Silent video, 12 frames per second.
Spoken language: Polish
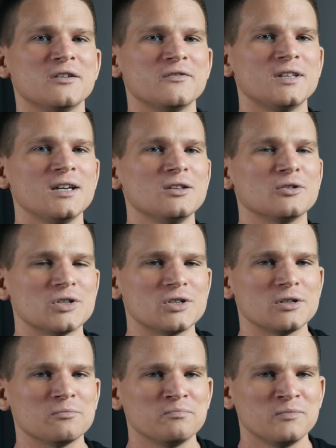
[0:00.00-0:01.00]
jej
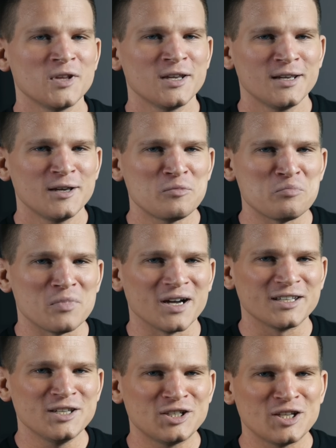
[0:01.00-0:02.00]
wydajności.
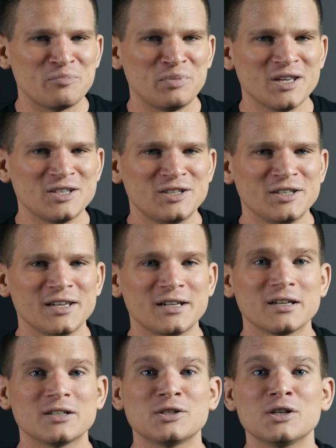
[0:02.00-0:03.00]
Magiczne 5
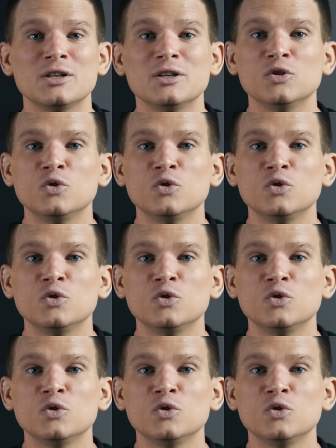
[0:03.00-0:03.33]
literek, czyli